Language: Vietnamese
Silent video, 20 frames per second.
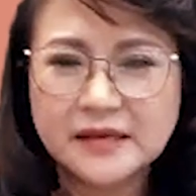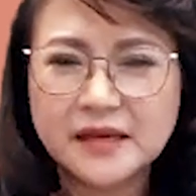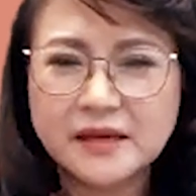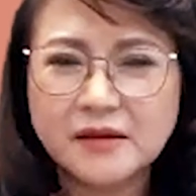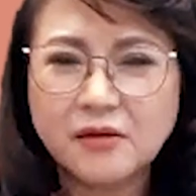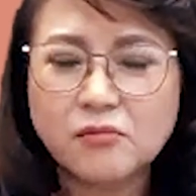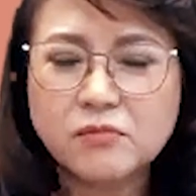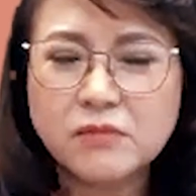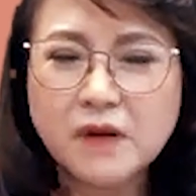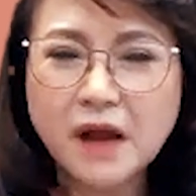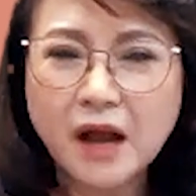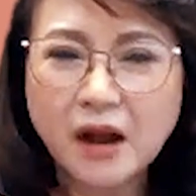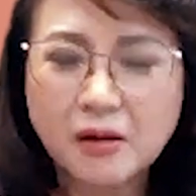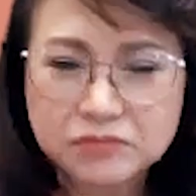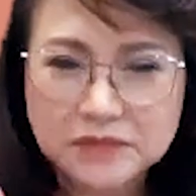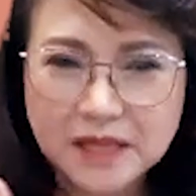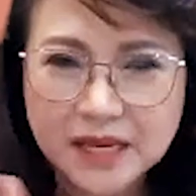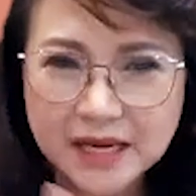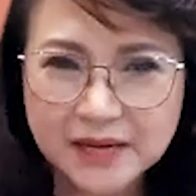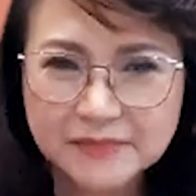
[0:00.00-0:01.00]
chị cũng
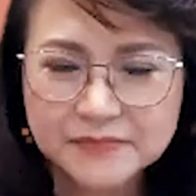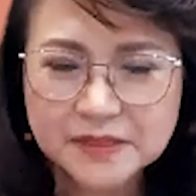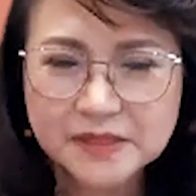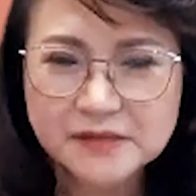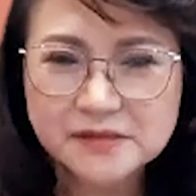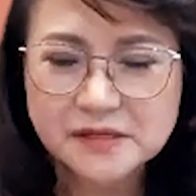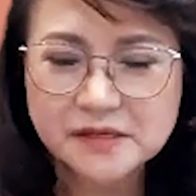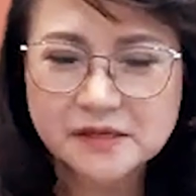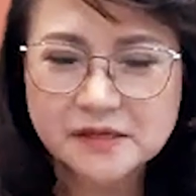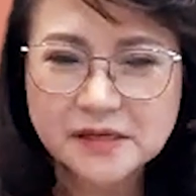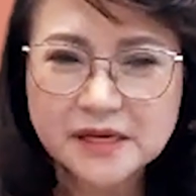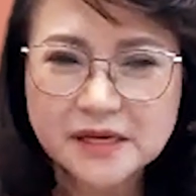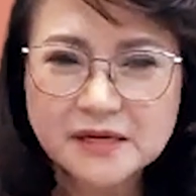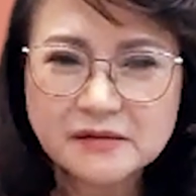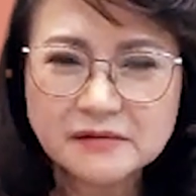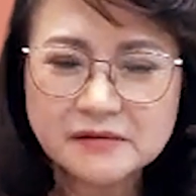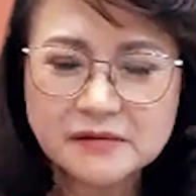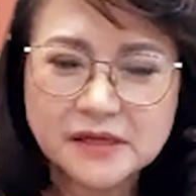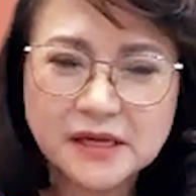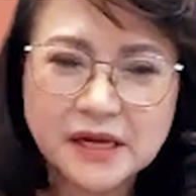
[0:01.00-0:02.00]
học thêm từ những cái
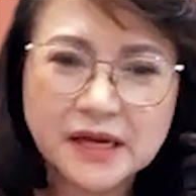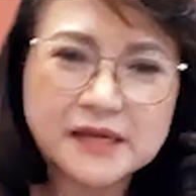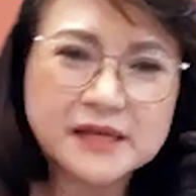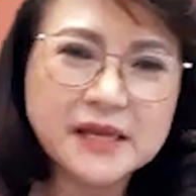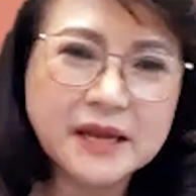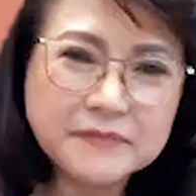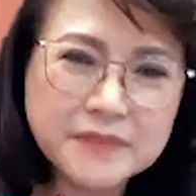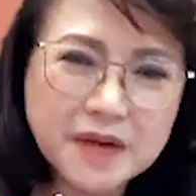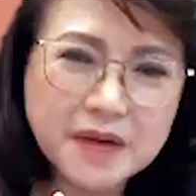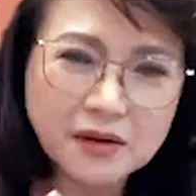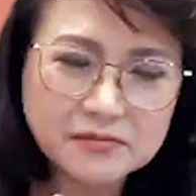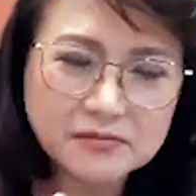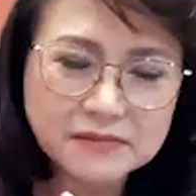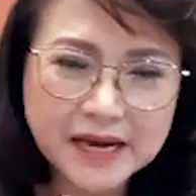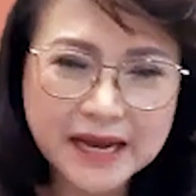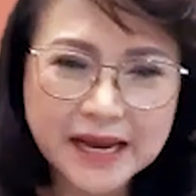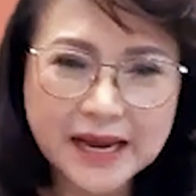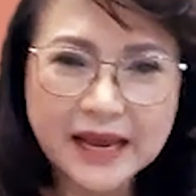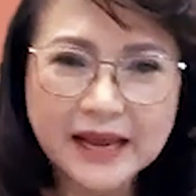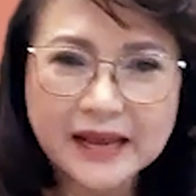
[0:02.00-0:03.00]
người à, giám
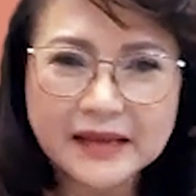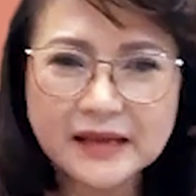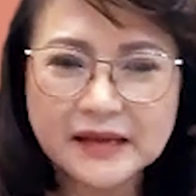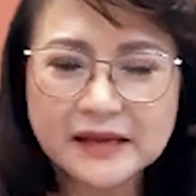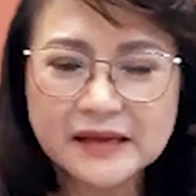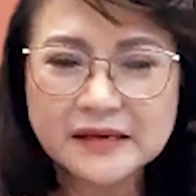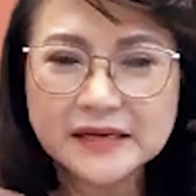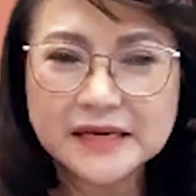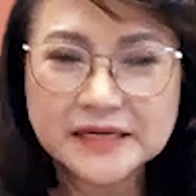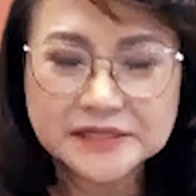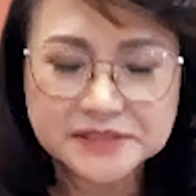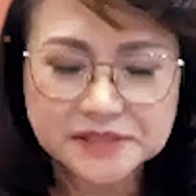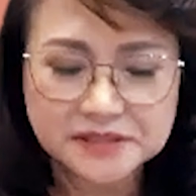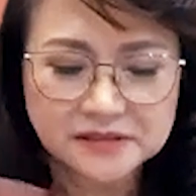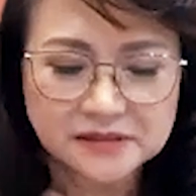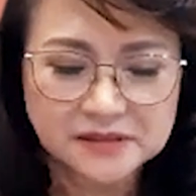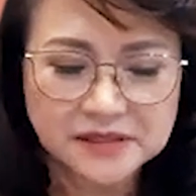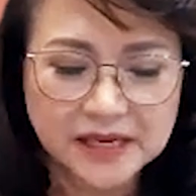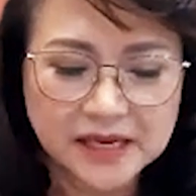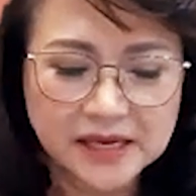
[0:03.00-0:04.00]
đốc đã, đã
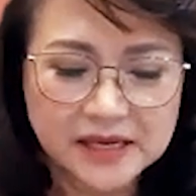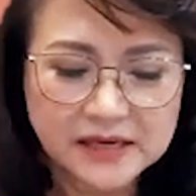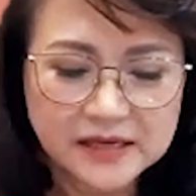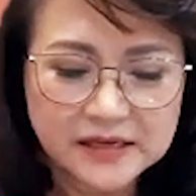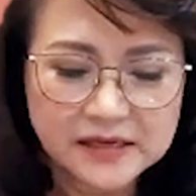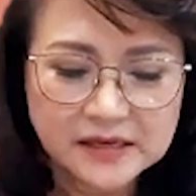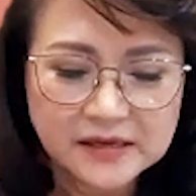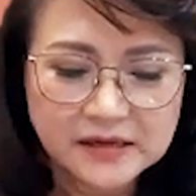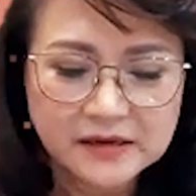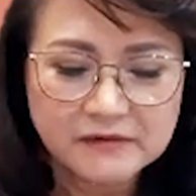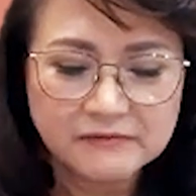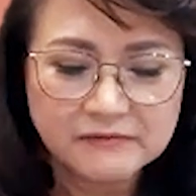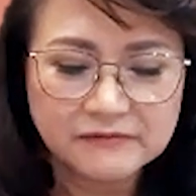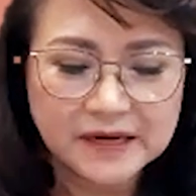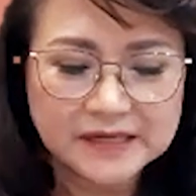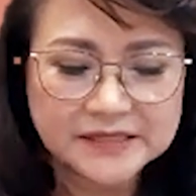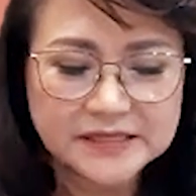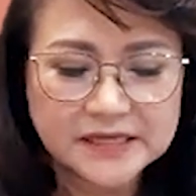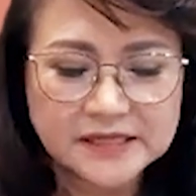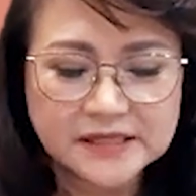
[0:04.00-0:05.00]
đi trước chị
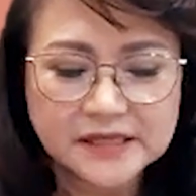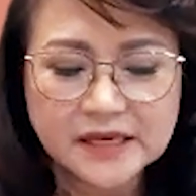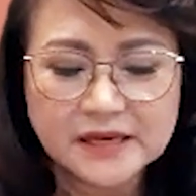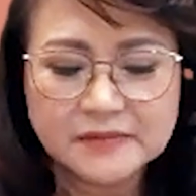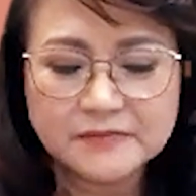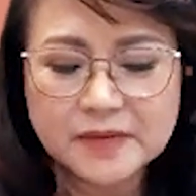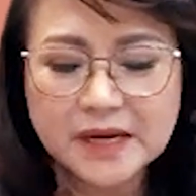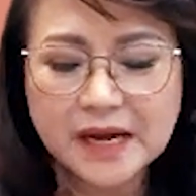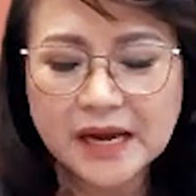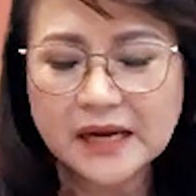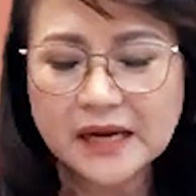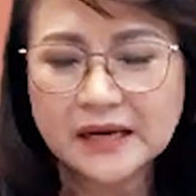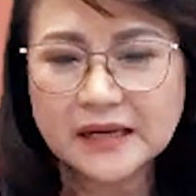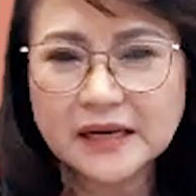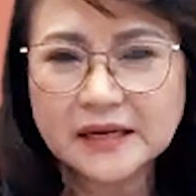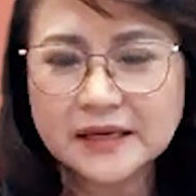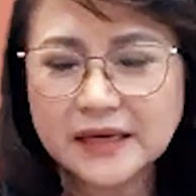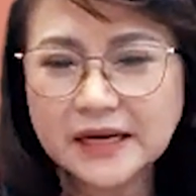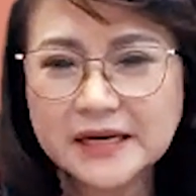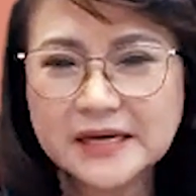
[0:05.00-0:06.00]
và chị tìm các
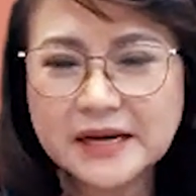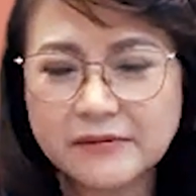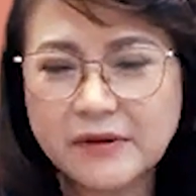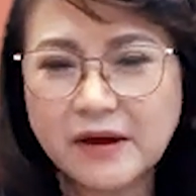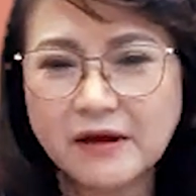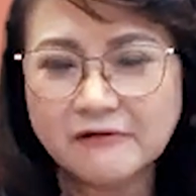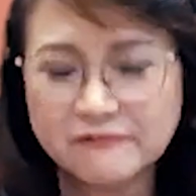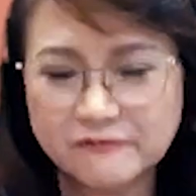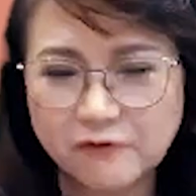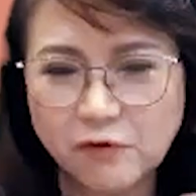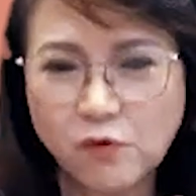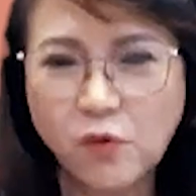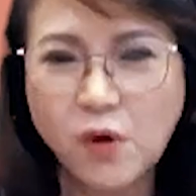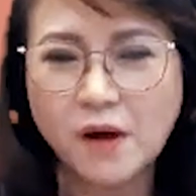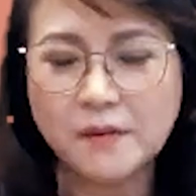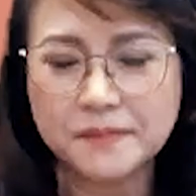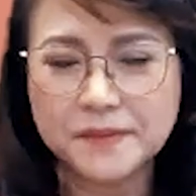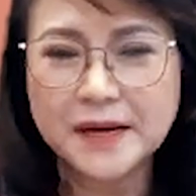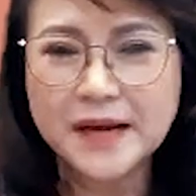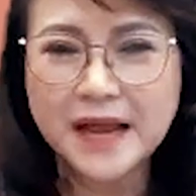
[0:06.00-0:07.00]
cái cách nào đó
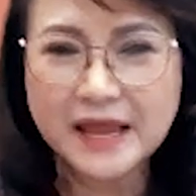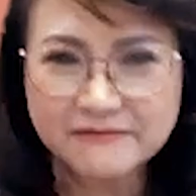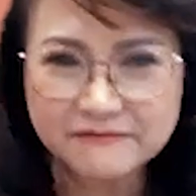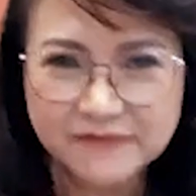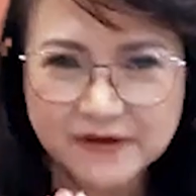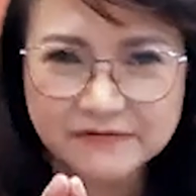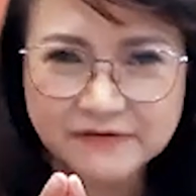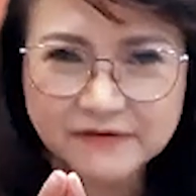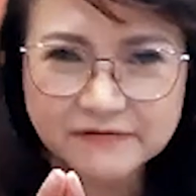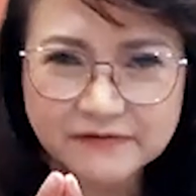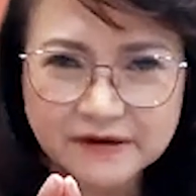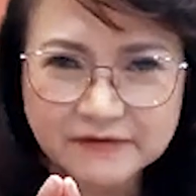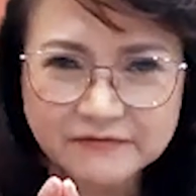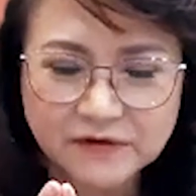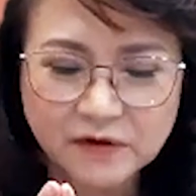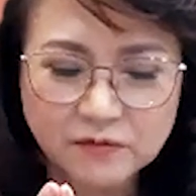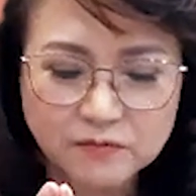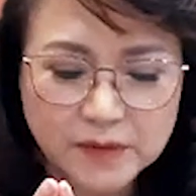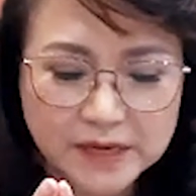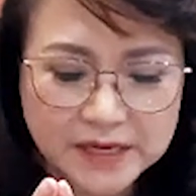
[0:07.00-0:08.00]
phù hợp để đem về với
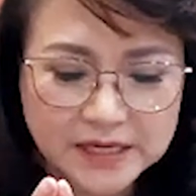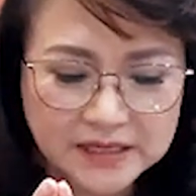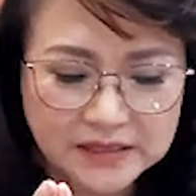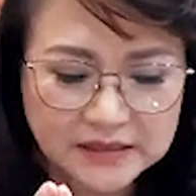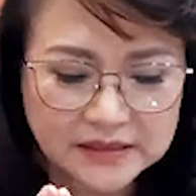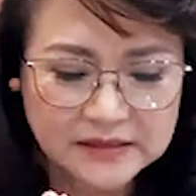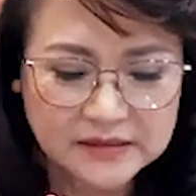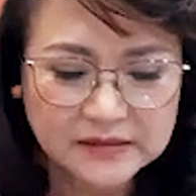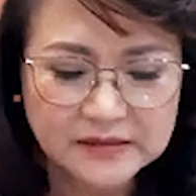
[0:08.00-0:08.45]
văn phòng mình